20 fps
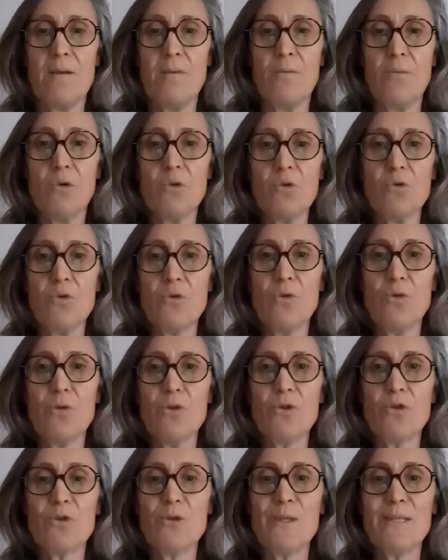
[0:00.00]

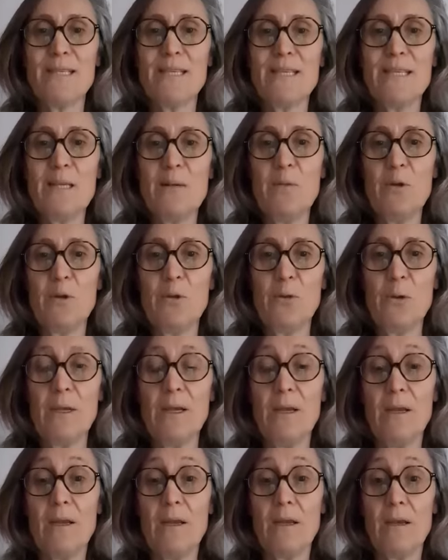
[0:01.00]
Bonjour, je suis Cécile
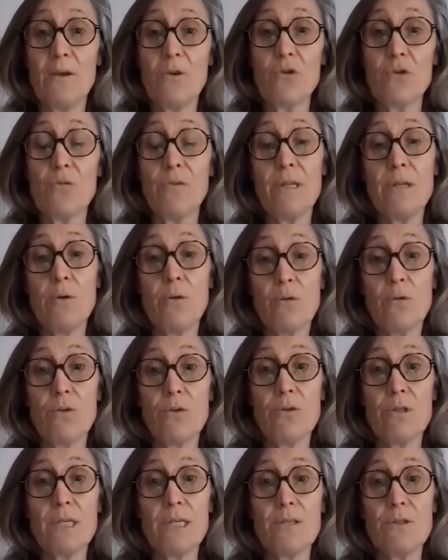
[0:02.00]
Menuet et je vais
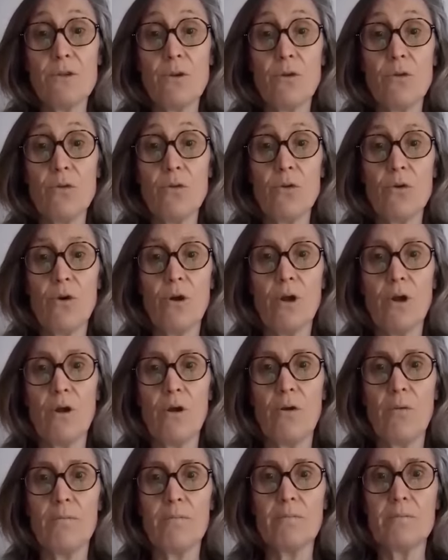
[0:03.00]
donc descendre
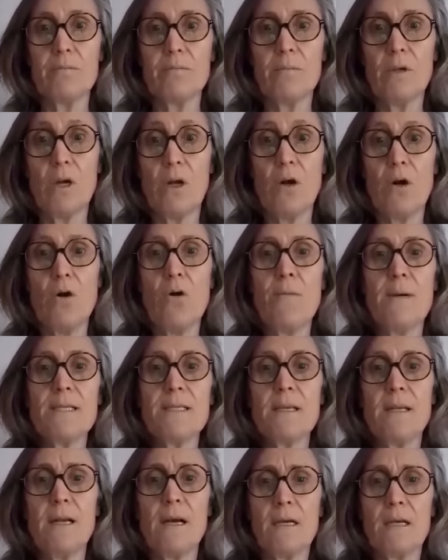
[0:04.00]
le,
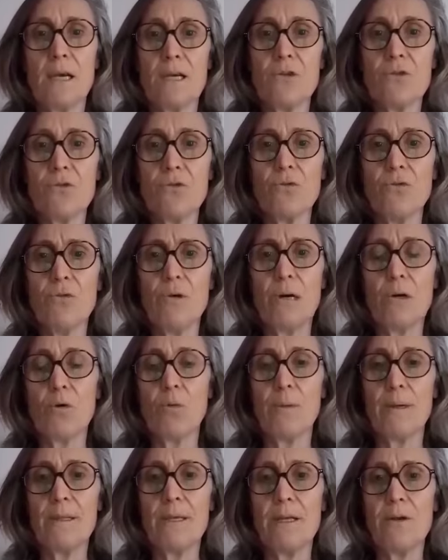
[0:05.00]
bassin d'Arcachon
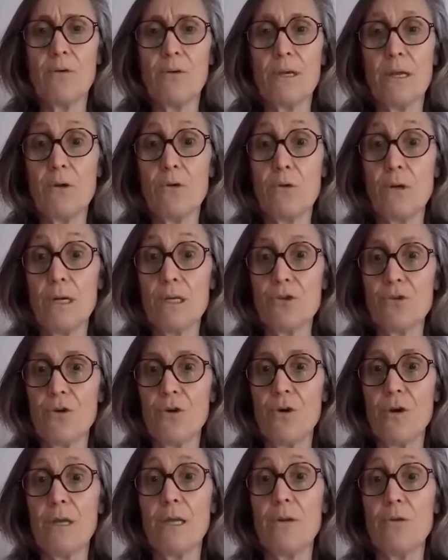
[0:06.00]
accompagnée de quelques
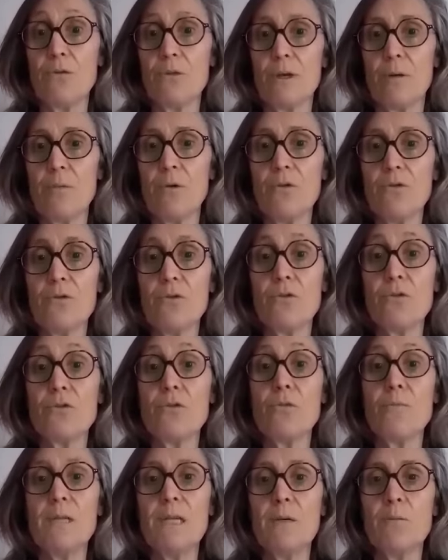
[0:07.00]
nageurs et notamment de
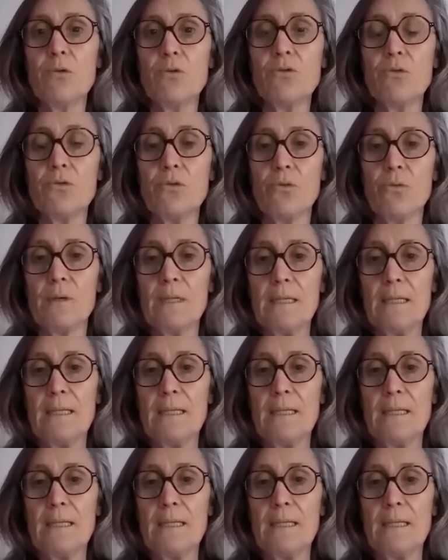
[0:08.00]
Dominique Brousteau.